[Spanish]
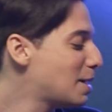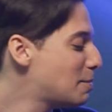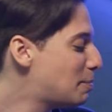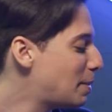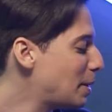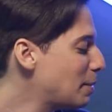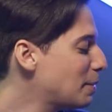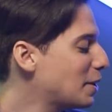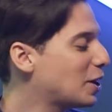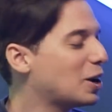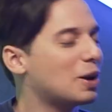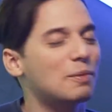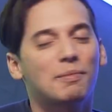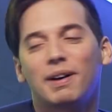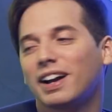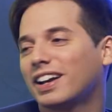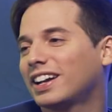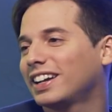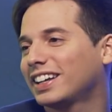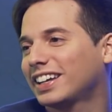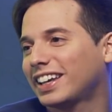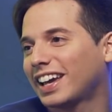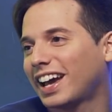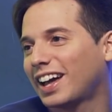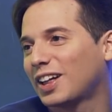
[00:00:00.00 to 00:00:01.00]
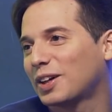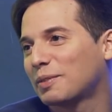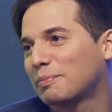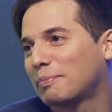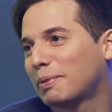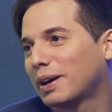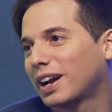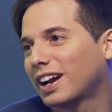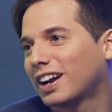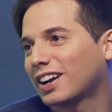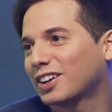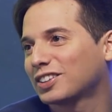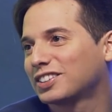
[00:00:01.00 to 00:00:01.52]
el premio de los más cliqueados
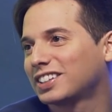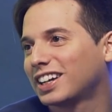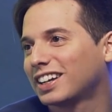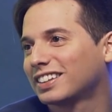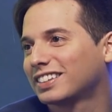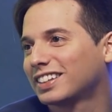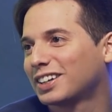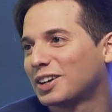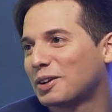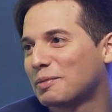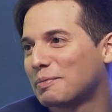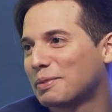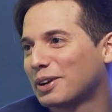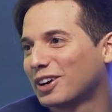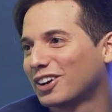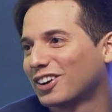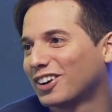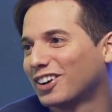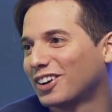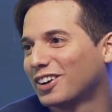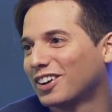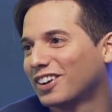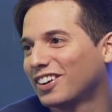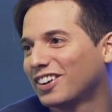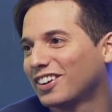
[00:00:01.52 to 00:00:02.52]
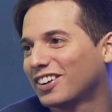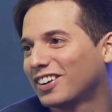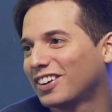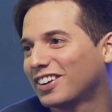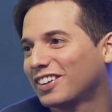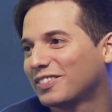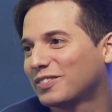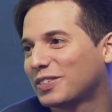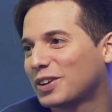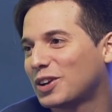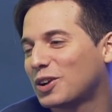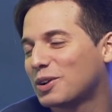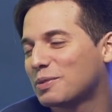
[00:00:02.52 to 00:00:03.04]
para mostrártelo, pero no lo, no,
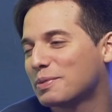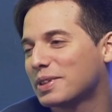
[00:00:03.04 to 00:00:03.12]
me lo